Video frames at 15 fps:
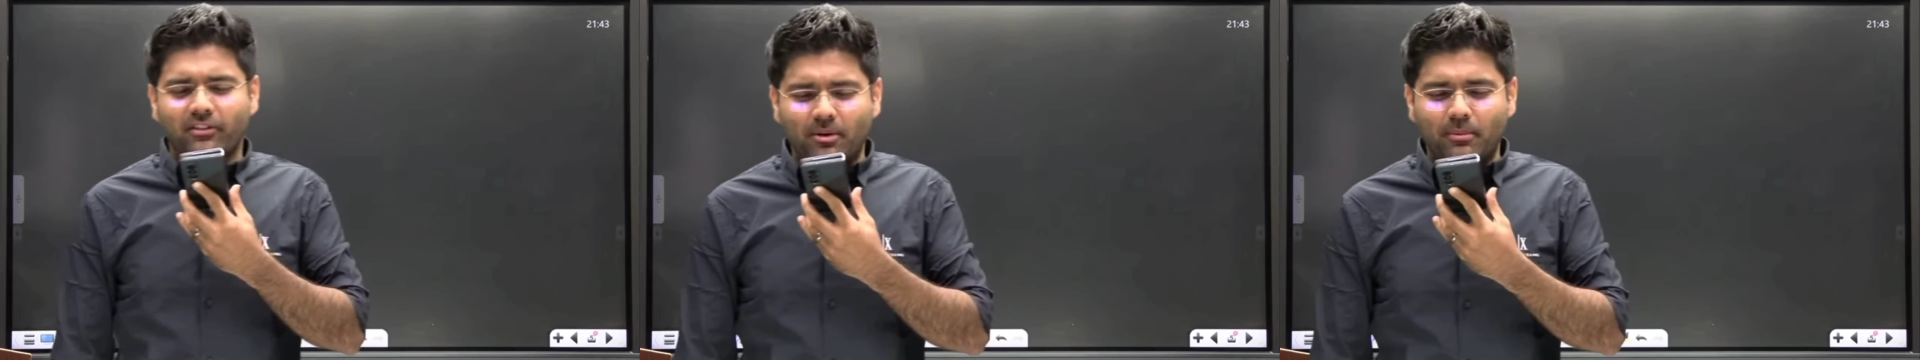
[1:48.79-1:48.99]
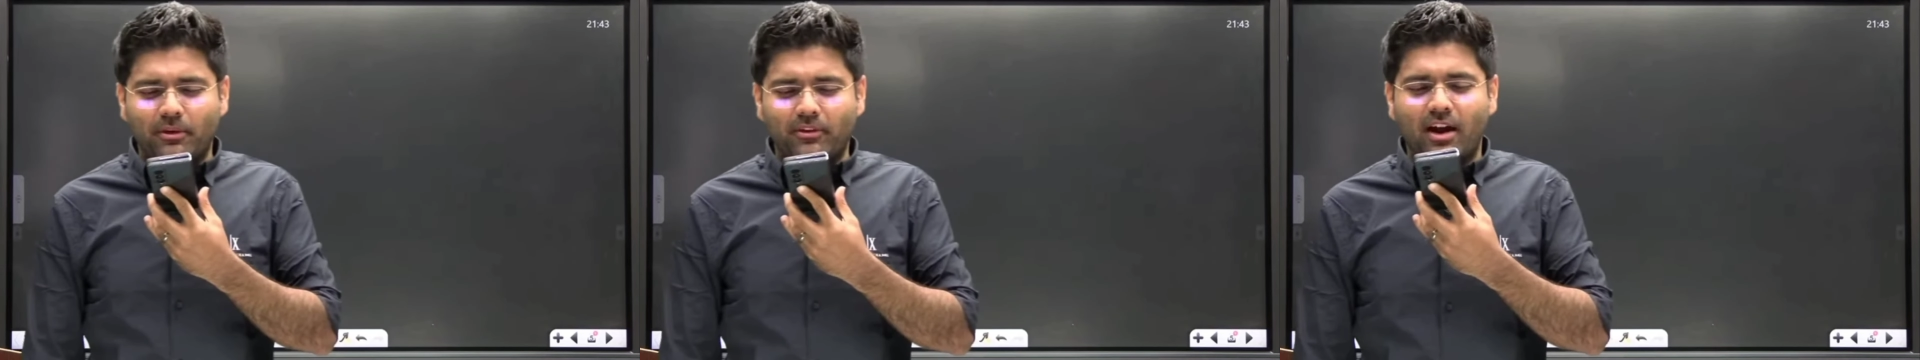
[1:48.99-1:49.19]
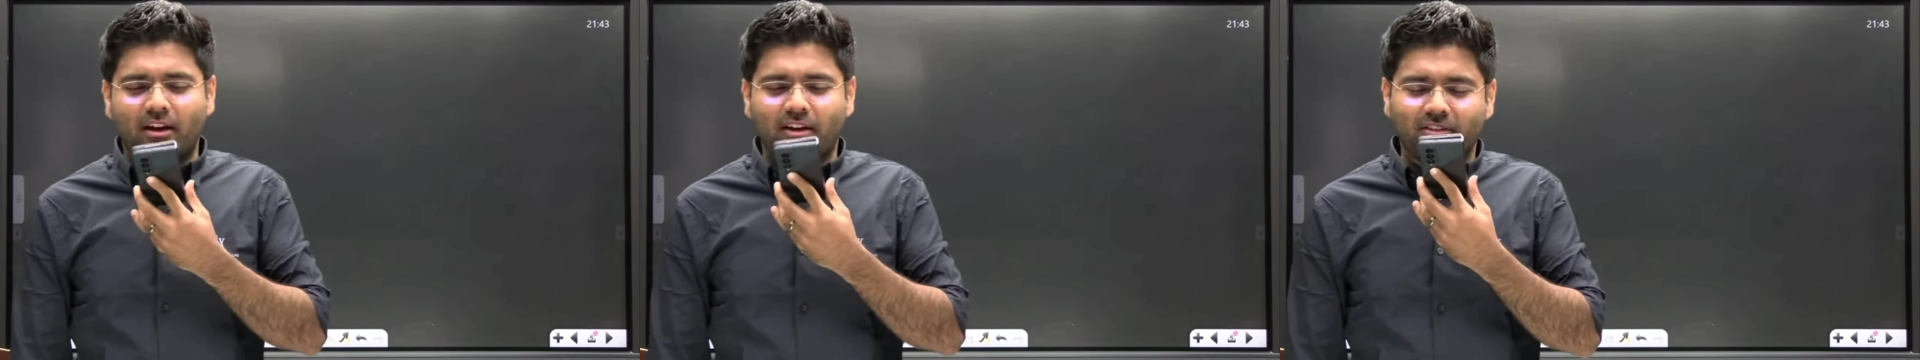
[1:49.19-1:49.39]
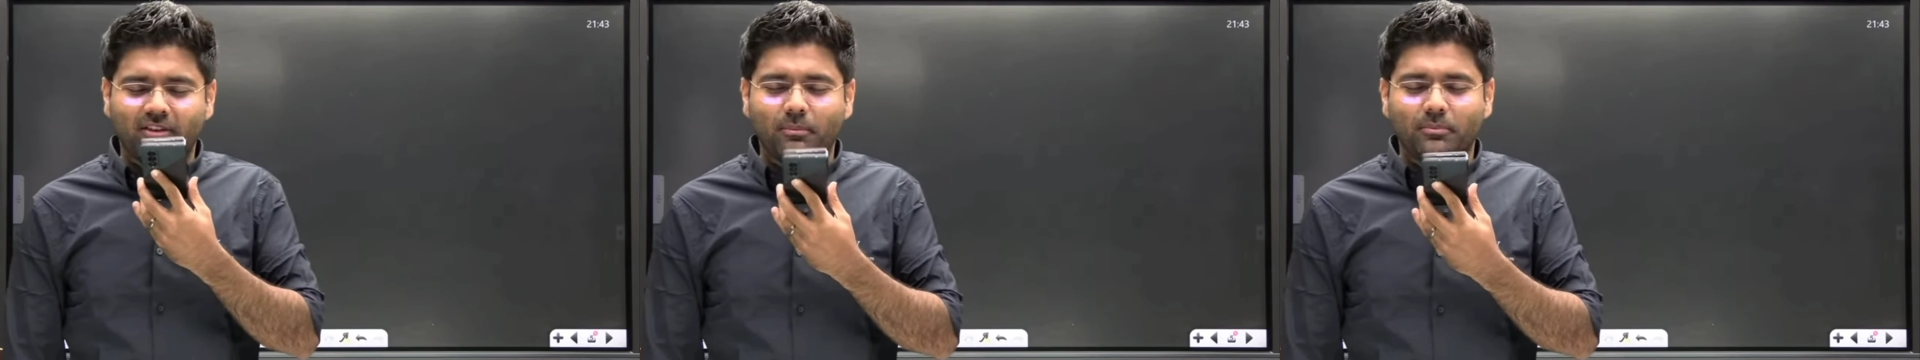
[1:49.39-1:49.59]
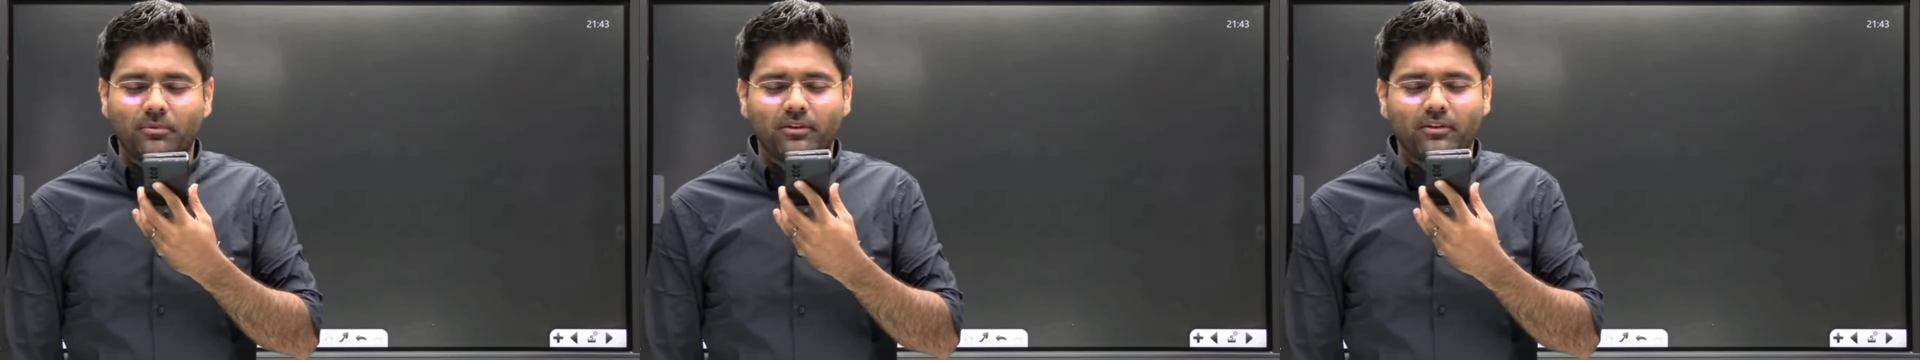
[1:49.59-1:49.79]
हंसी मजाक ये
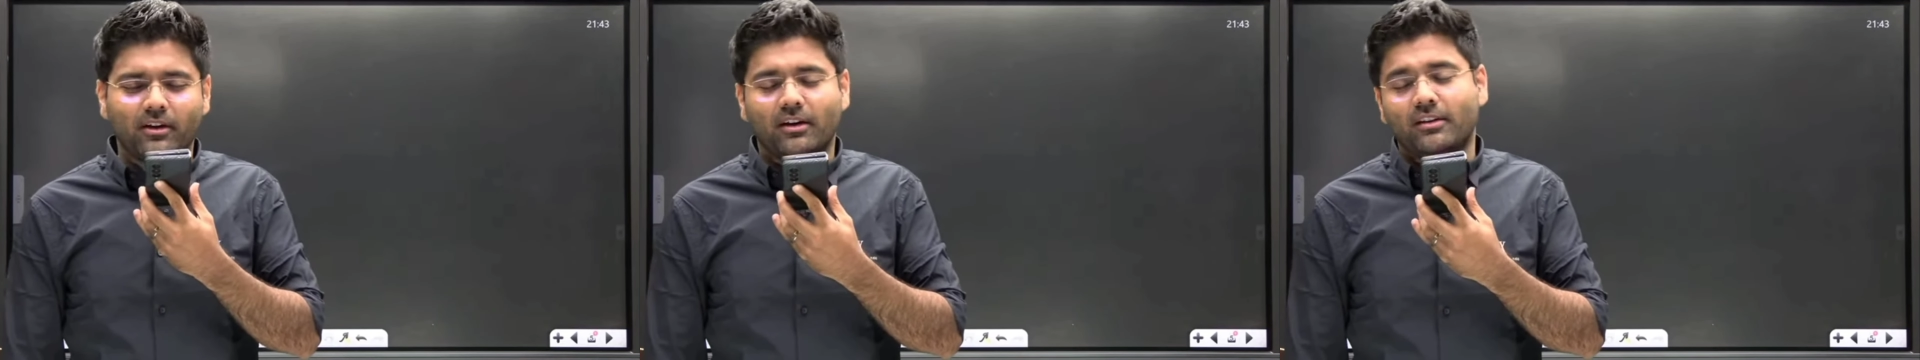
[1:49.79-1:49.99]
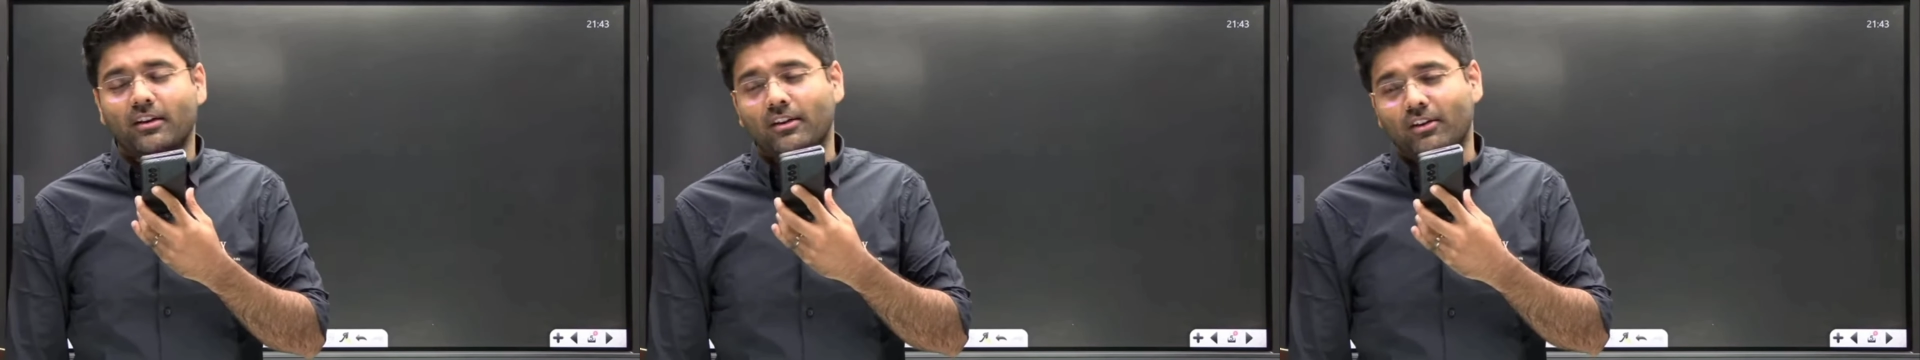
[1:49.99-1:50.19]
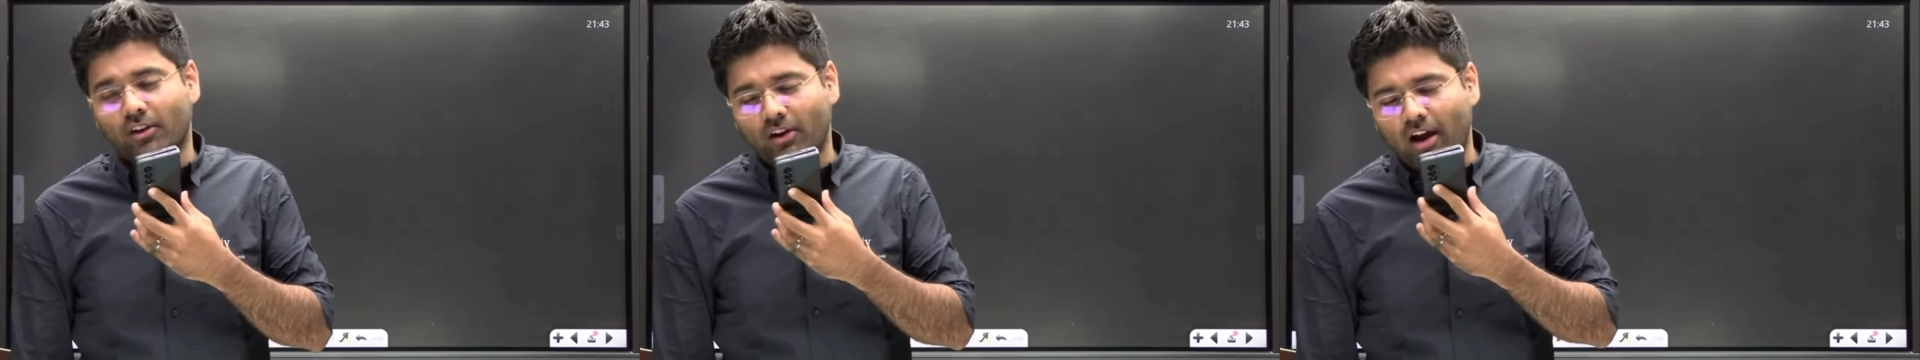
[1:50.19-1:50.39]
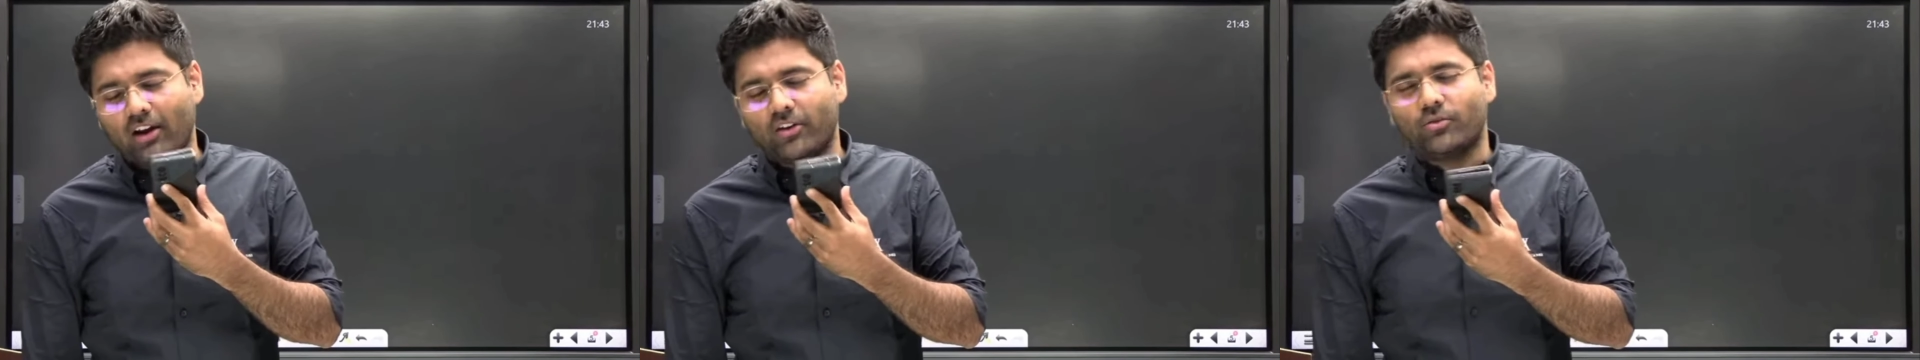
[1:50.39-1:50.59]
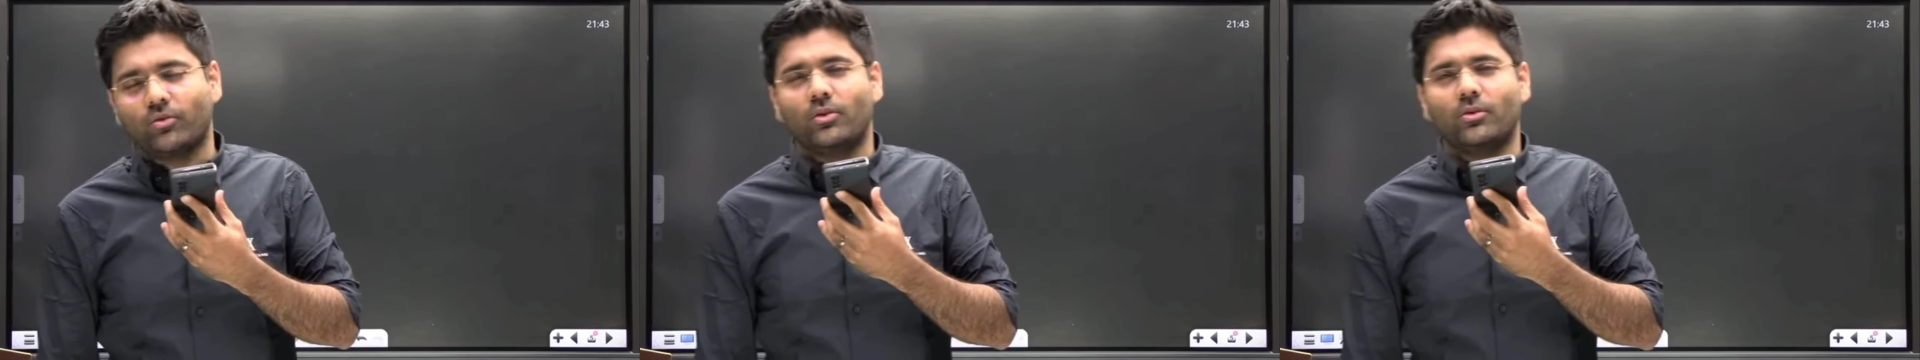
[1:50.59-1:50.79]
सब चीजें करता था और
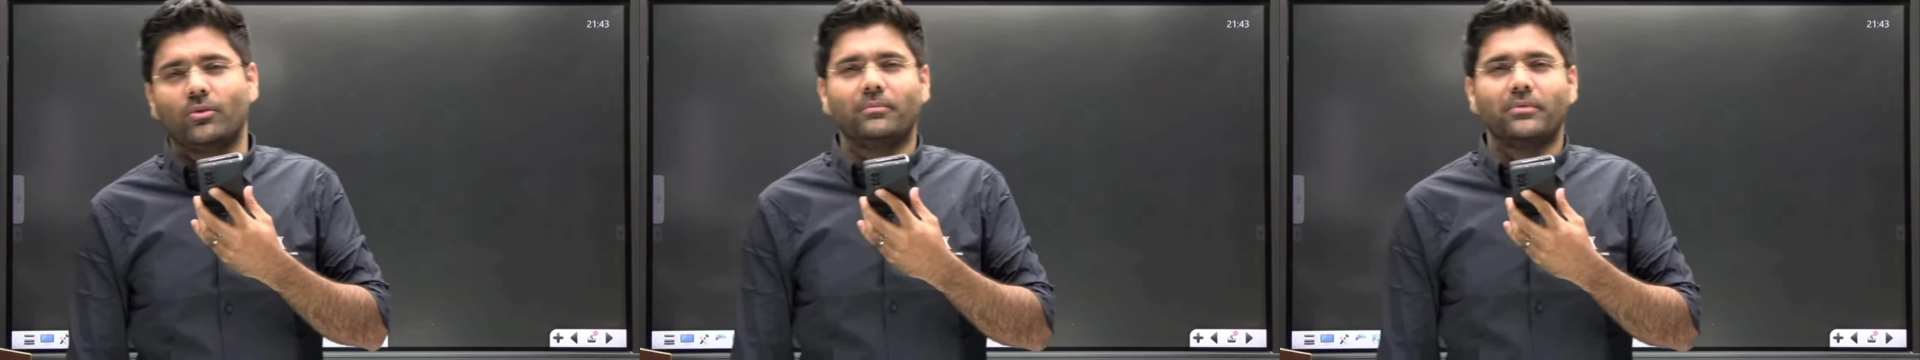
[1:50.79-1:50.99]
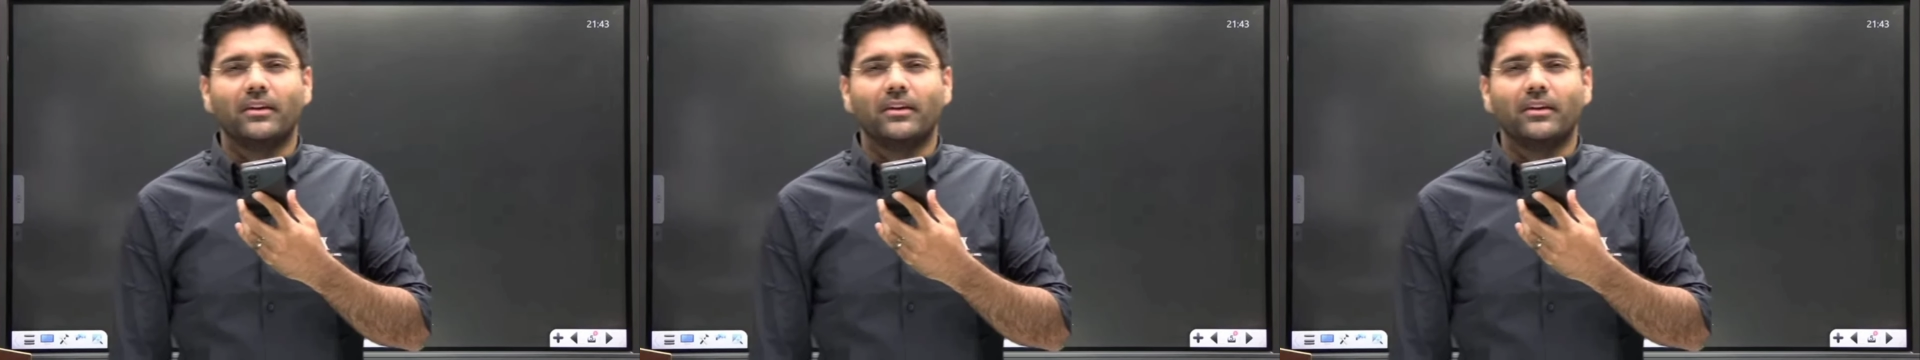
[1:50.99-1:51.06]
आज वो